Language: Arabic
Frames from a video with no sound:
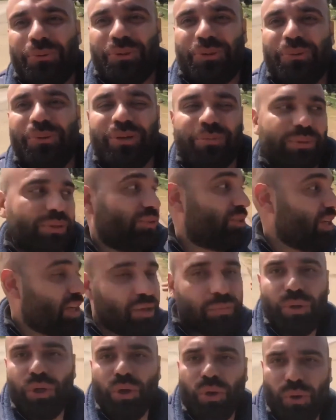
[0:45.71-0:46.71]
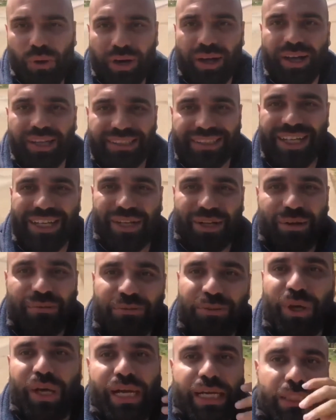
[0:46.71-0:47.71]
ونطول بالطريق من هون قصر
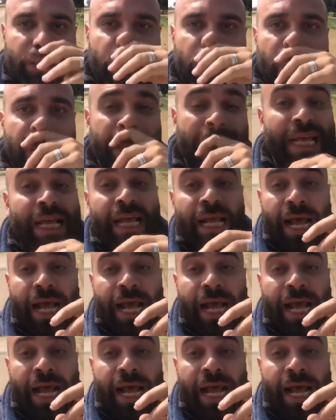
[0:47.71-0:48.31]
عرفتوا علي شلون